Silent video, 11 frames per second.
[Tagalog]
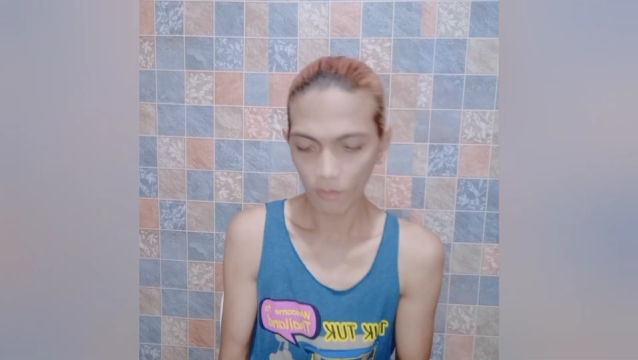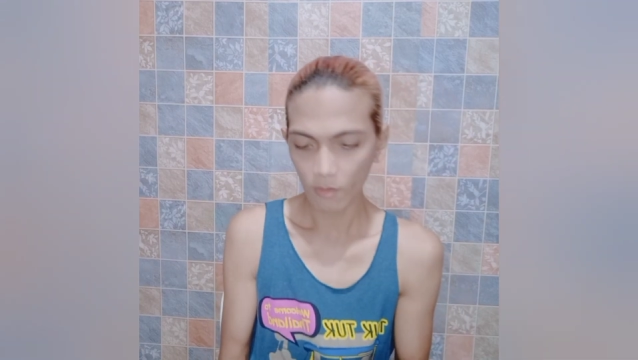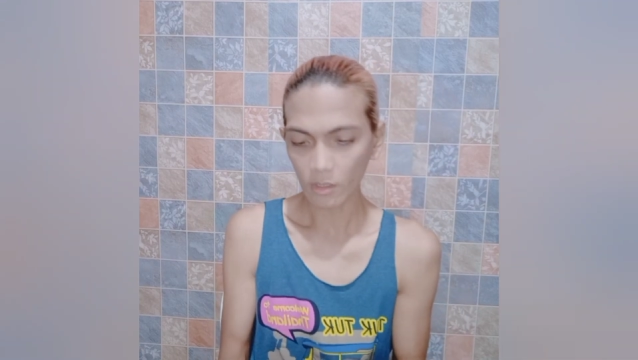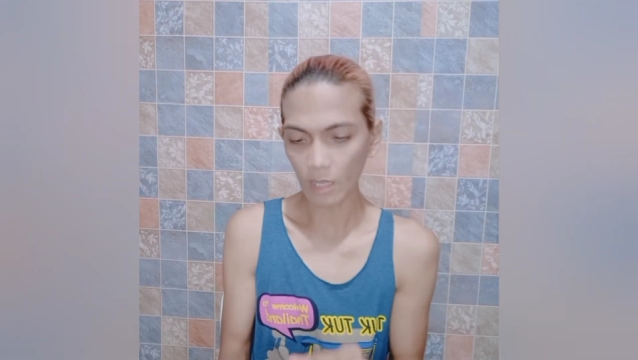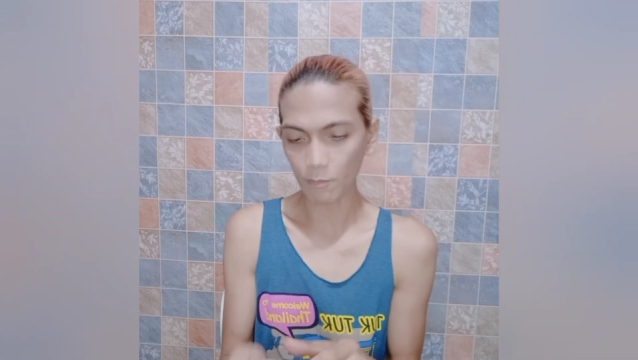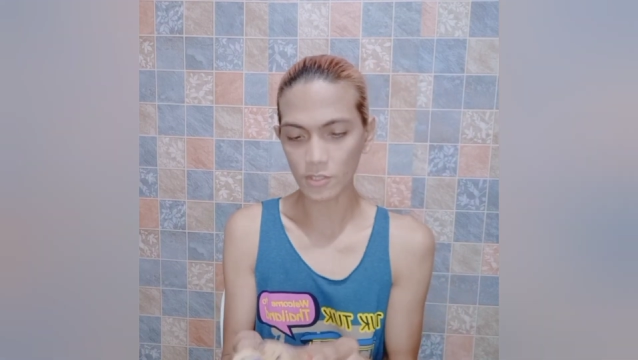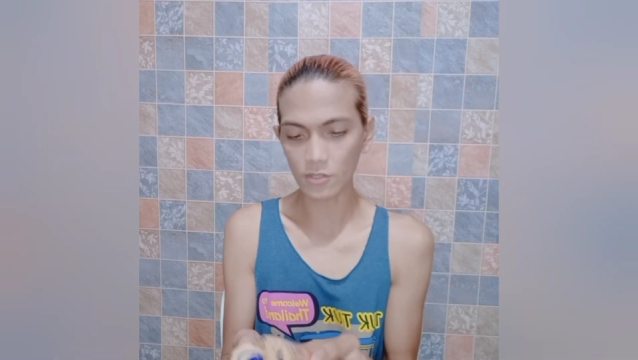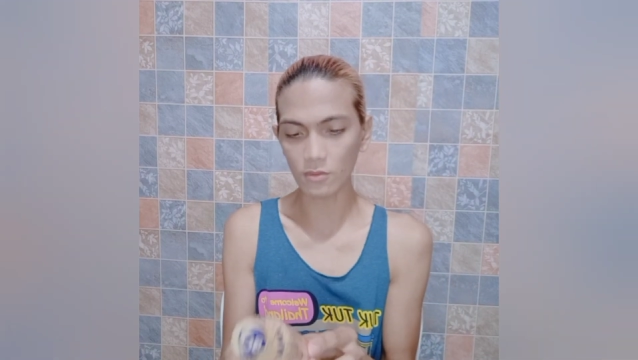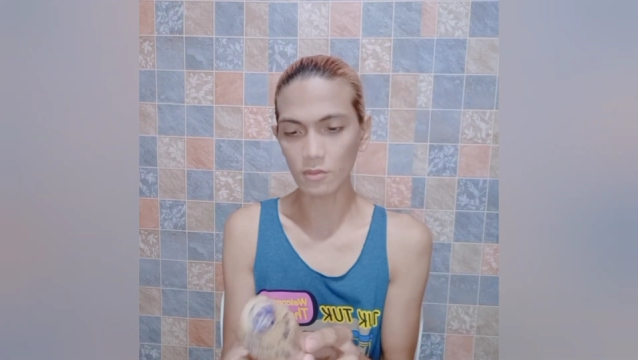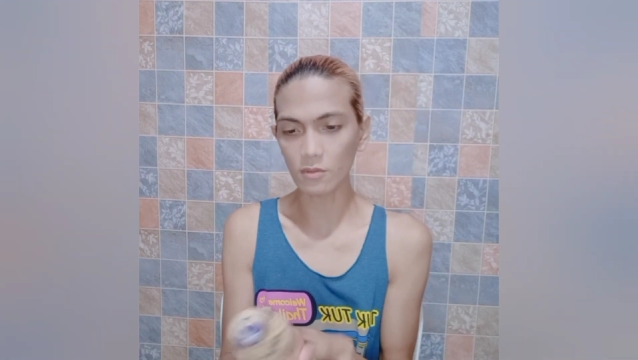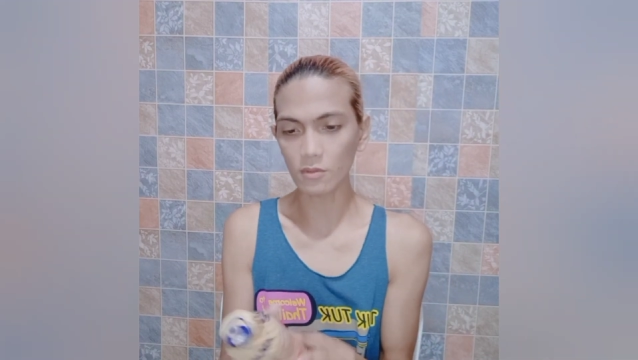Tapos
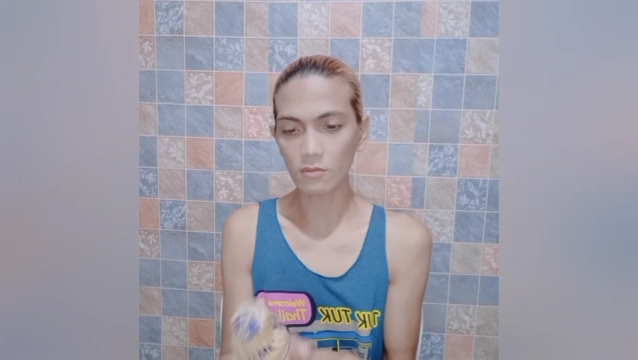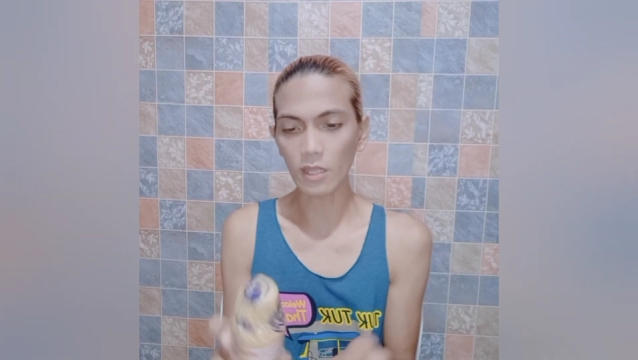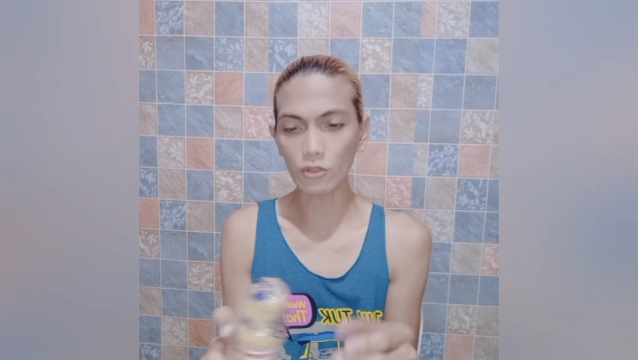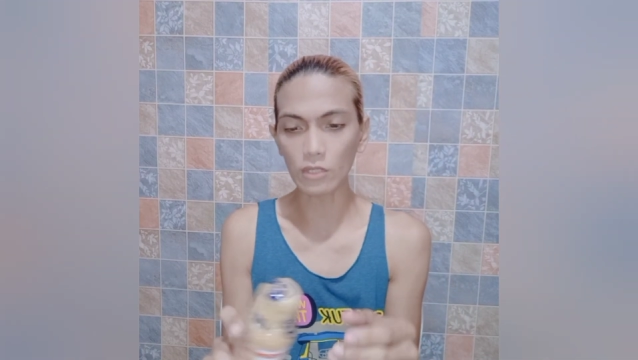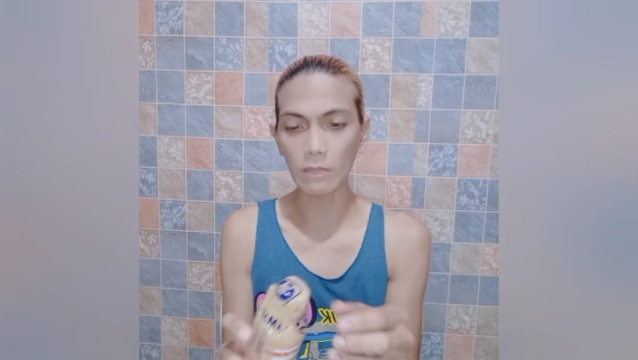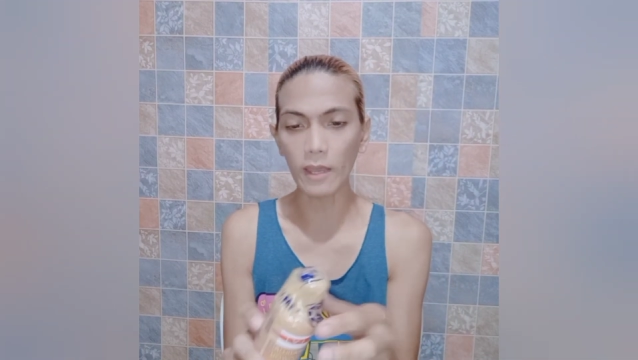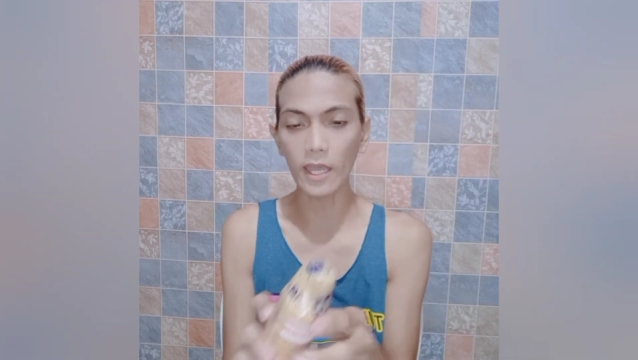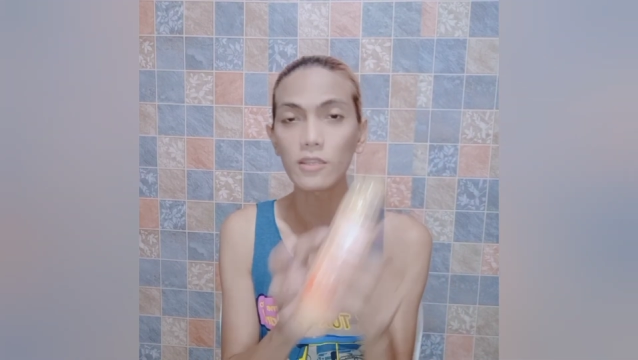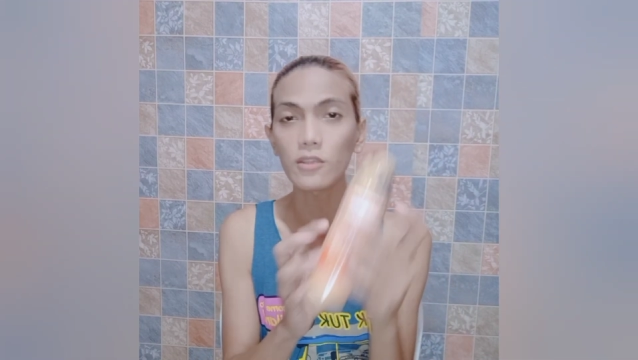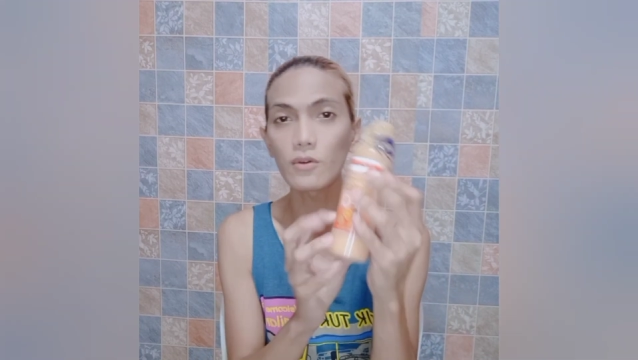ito naman